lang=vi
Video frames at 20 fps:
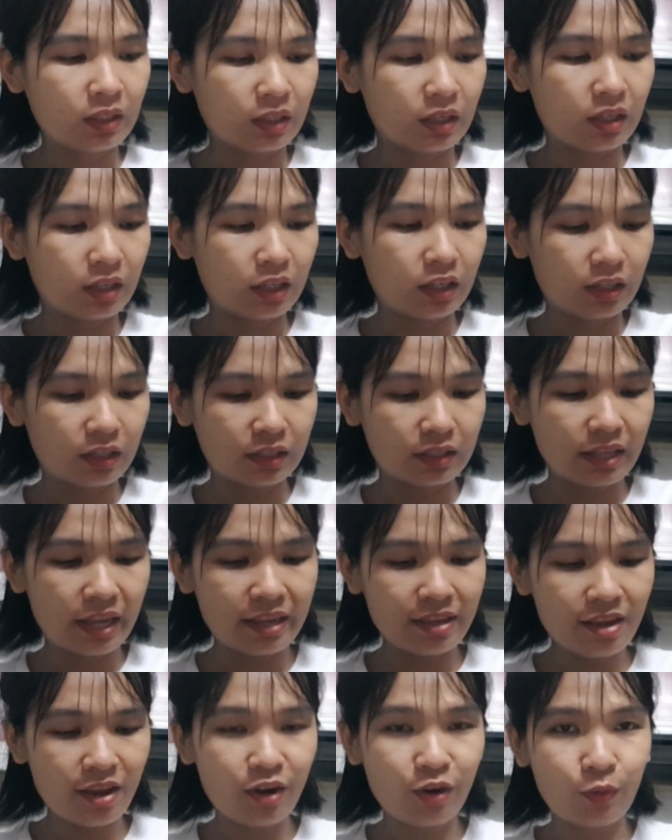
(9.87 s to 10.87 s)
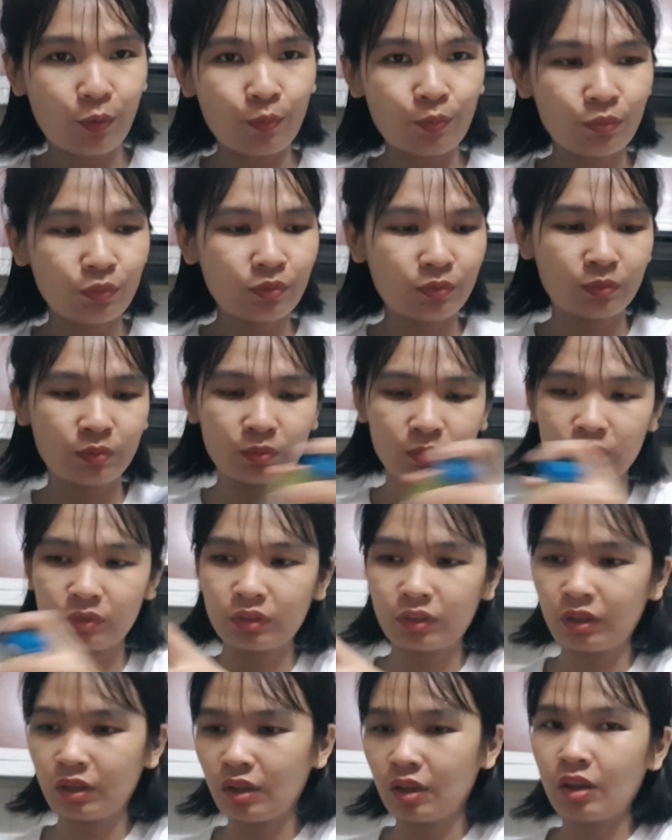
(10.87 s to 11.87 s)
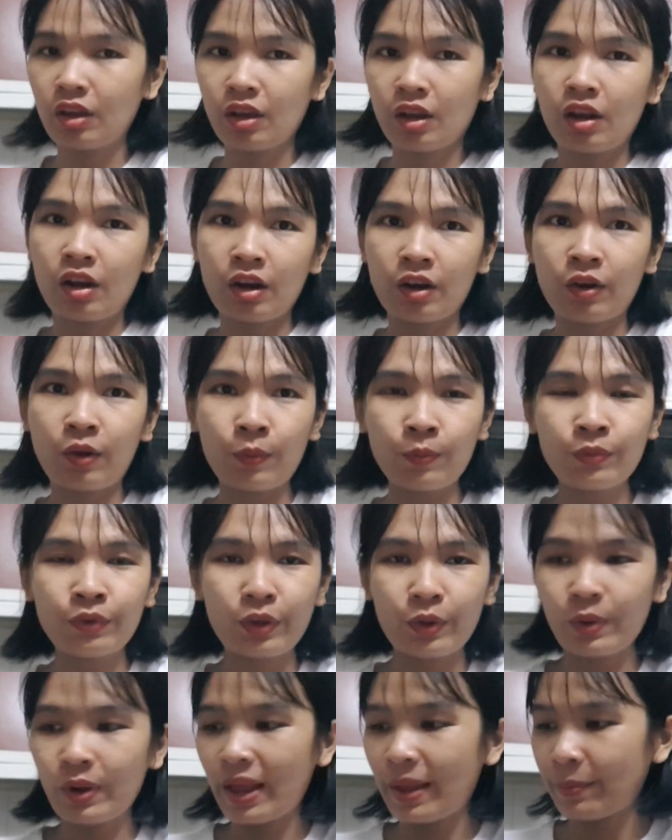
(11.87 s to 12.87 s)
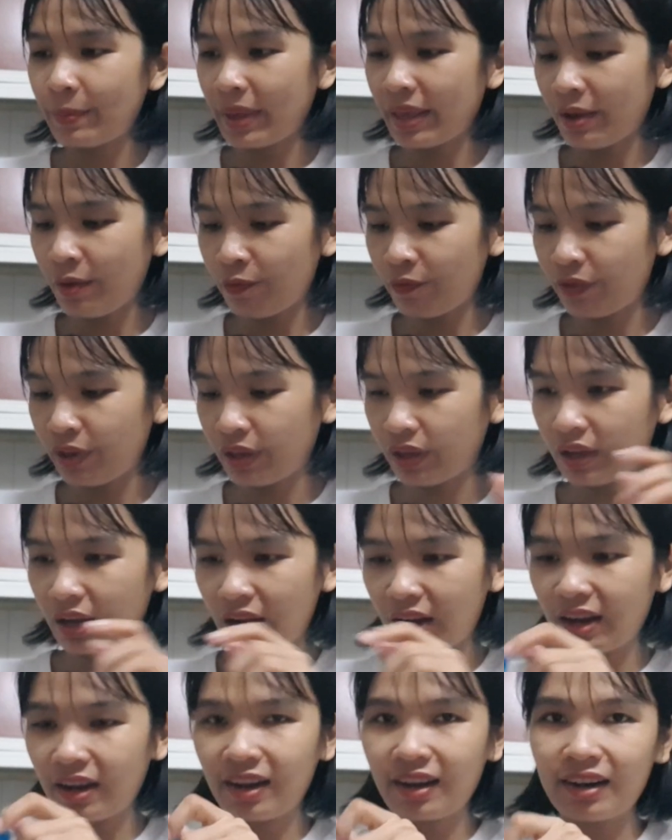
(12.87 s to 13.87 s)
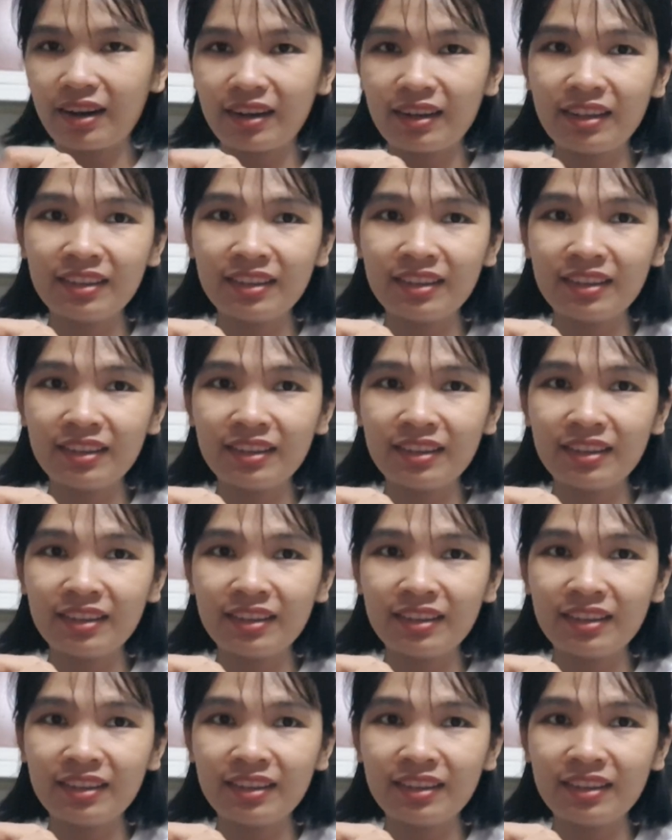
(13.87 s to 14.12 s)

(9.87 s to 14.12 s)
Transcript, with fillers: à, sáng giờ cũng cũng kiểu làm mấy công việc à,